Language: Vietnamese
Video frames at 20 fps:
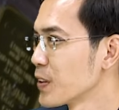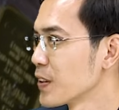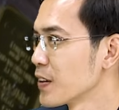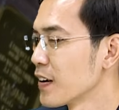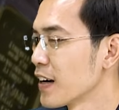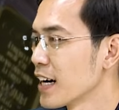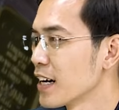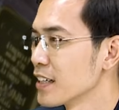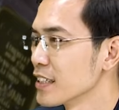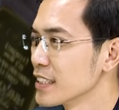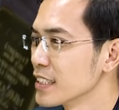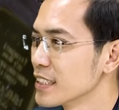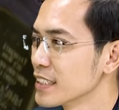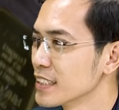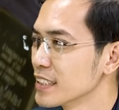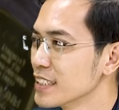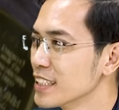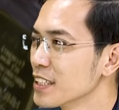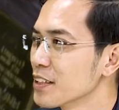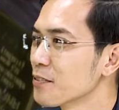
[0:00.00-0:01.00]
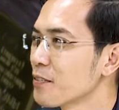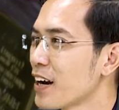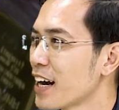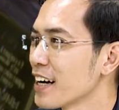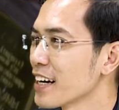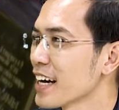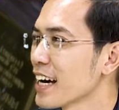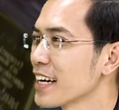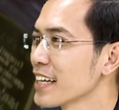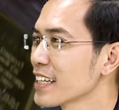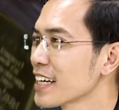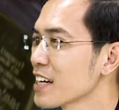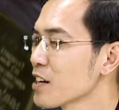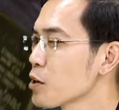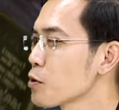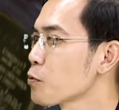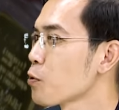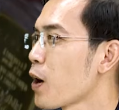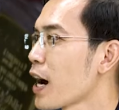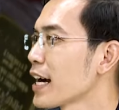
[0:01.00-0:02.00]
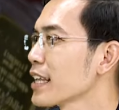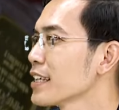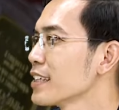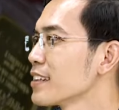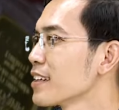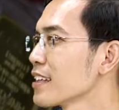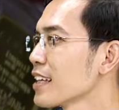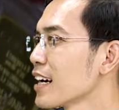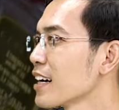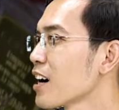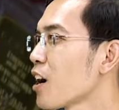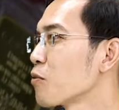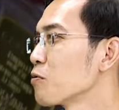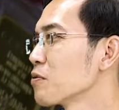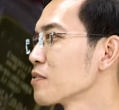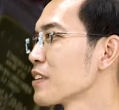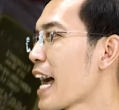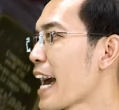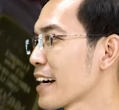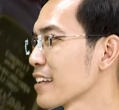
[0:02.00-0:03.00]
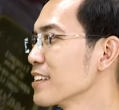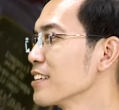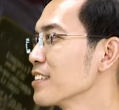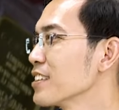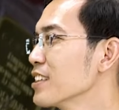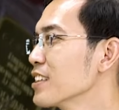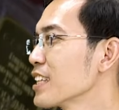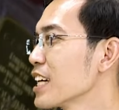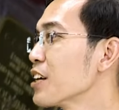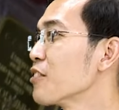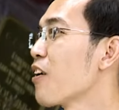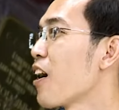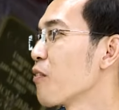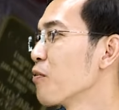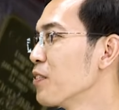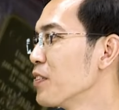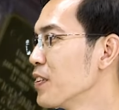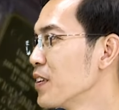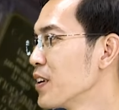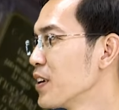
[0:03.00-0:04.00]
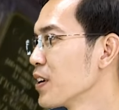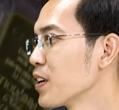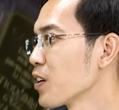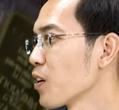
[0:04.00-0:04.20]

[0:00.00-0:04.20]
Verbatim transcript: à, nhưng mà cái cái kết quả thì nó lại không đạt được như kỳ vọng dạ.